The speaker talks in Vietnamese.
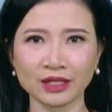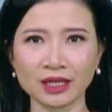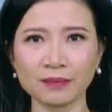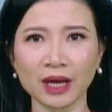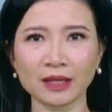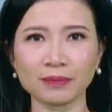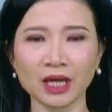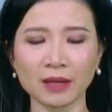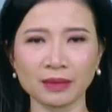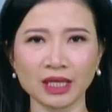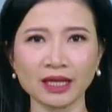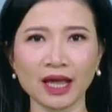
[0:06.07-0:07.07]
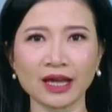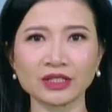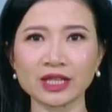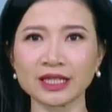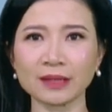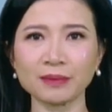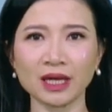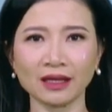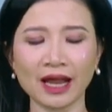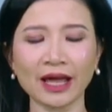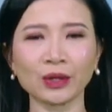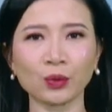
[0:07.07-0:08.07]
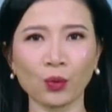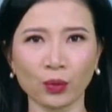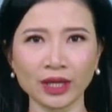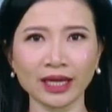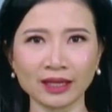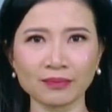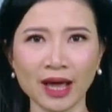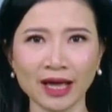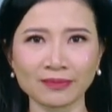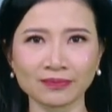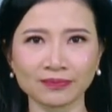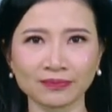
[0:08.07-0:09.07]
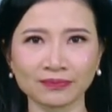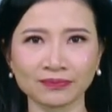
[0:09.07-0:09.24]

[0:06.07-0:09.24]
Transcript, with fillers: trình bày về vấn đề tranh chấp đất đai của gia đình bà.